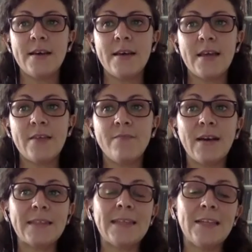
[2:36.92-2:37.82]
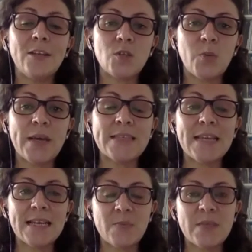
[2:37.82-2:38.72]
Eh, infatti nel nostro
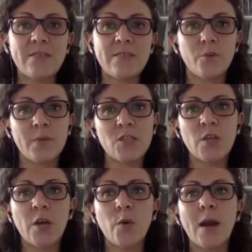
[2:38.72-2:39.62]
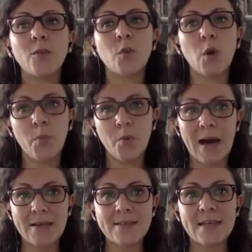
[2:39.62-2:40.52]
paese la spesa in formazione è ancora
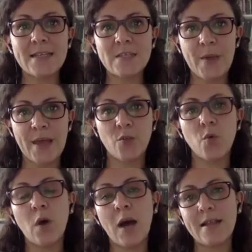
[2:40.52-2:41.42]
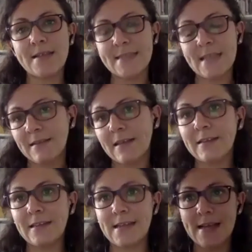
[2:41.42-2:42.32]
troppo bassa rispetto agli
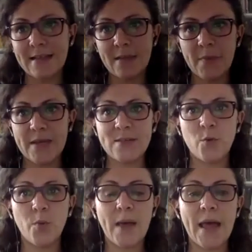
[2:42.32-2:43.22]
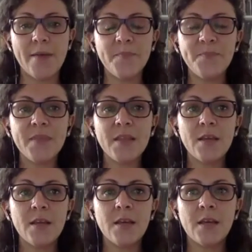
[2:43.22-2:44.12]
standard degli altri paesi europei
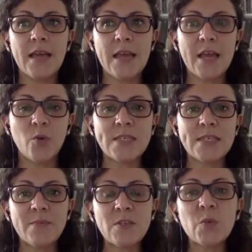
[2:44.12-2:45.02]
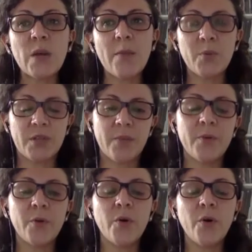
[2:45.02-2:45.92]
e queste misure
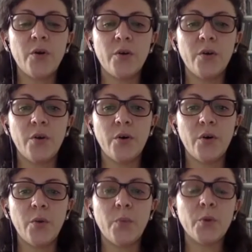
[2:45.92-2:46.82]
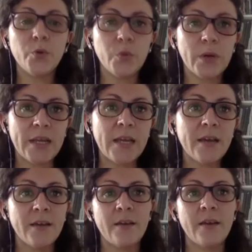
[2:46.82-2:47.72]
potrebbero eh,
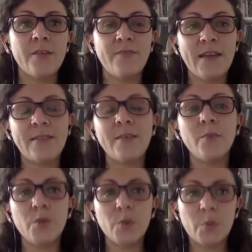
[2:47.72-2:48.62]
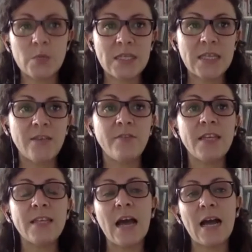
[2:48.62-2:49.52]
produrre eh, effetti molto
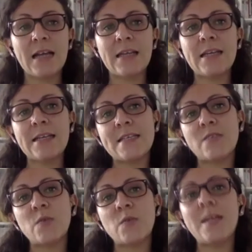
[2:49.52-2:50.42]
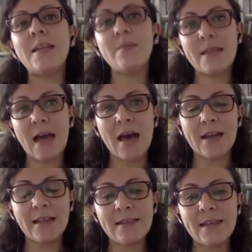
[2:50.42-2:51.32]
positivi anche nel senso di
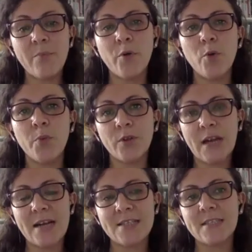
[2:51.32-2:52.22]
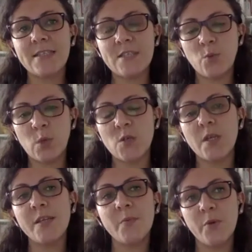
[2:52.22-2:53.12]
limitare nel tempo il protrarsi di
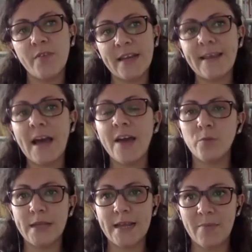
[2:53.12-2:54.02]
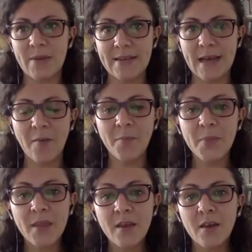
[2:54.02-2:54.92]
situazioni di povertà e vulnerabilità.
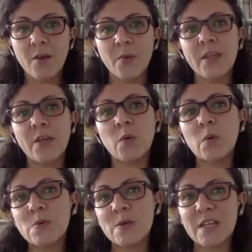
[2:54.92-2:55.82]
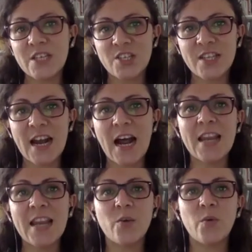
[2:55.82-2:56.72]
Quindi in conclusione, in
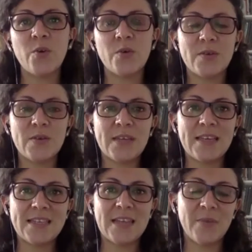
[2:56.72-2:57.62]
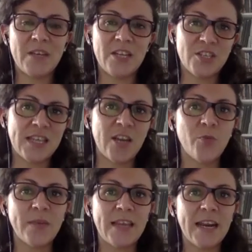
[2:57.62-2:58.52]
generale, quello che sarebbe
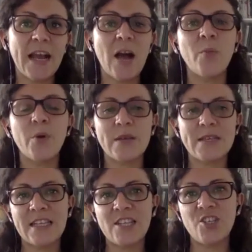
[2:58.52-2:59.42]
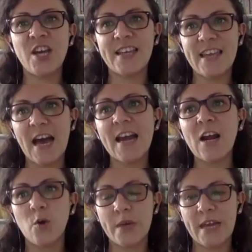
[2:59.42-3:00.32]
necessario mettere in campo è una strategia
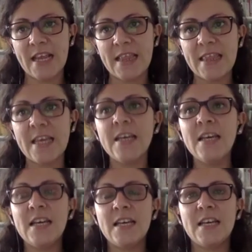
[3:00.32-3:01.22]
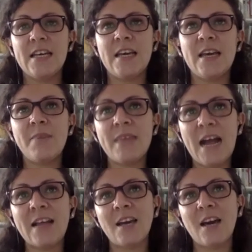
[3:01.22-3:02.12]
chiara, coerente, eh,
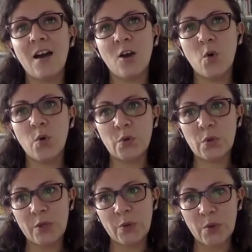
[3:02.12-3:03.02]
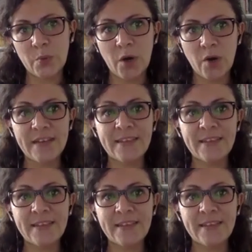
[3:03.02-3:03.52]
mirata contro l'inward